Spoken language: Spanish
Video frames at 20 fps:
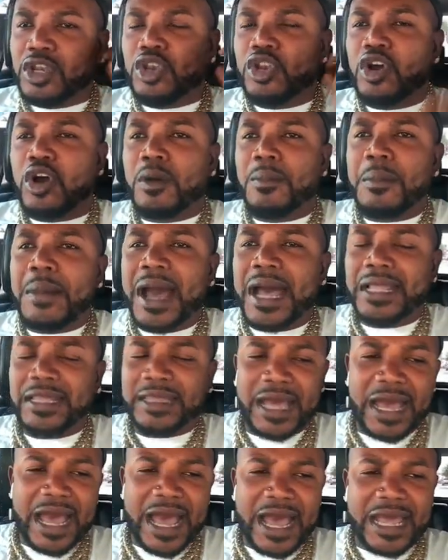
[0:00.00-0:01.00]
no
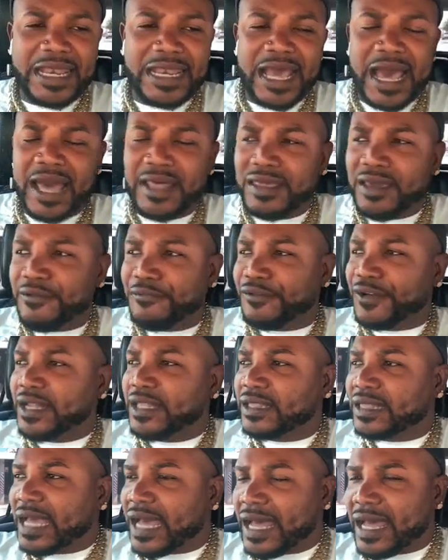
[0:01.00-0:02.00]
manda a nadie
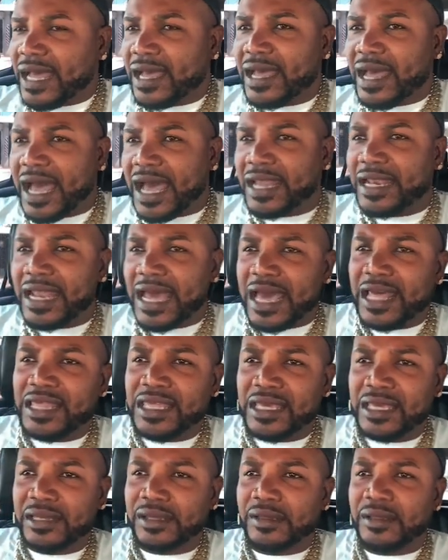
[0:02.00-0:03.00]
enfrentar a
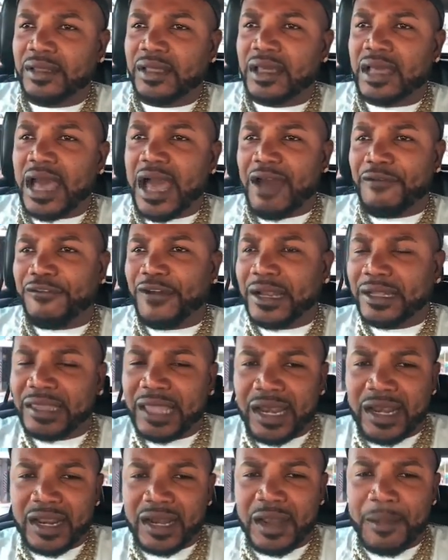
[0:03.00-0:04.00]
nadie, a
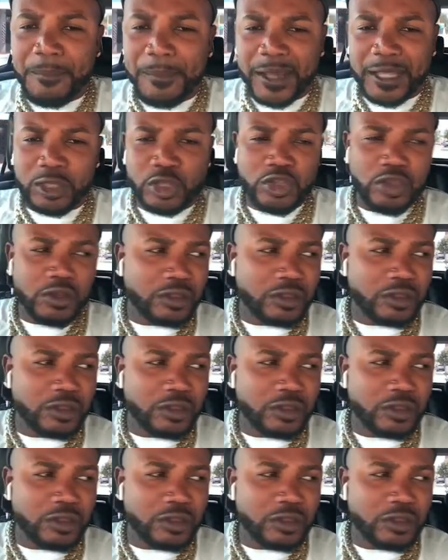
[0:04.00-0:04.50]
faltarle respeto.